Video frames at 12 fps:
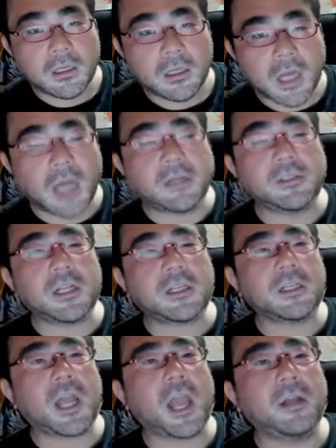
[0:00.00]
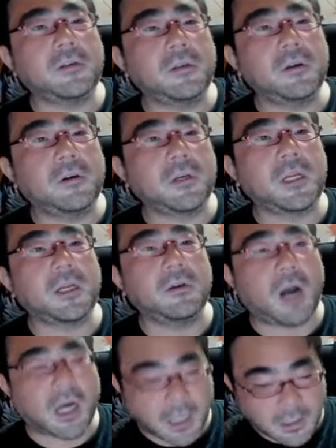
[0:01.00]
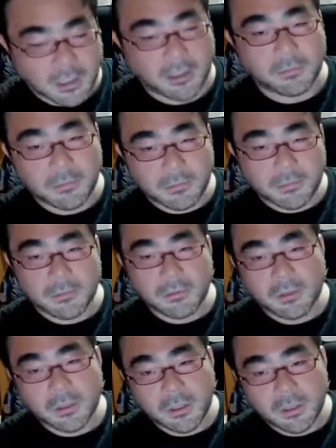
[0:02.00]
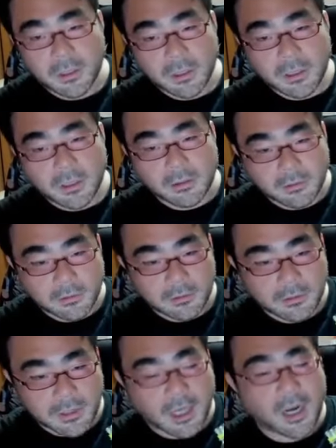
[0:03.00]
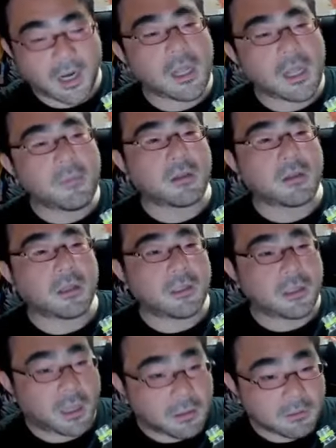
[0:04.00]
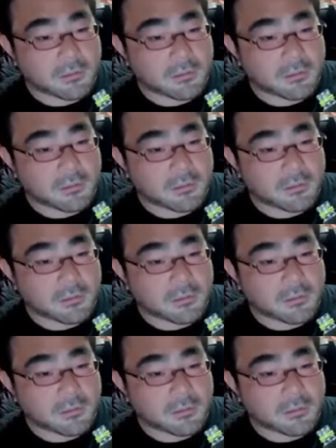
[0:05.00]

確実に減る料金を払ってる。うん、サラリーマンとは違う。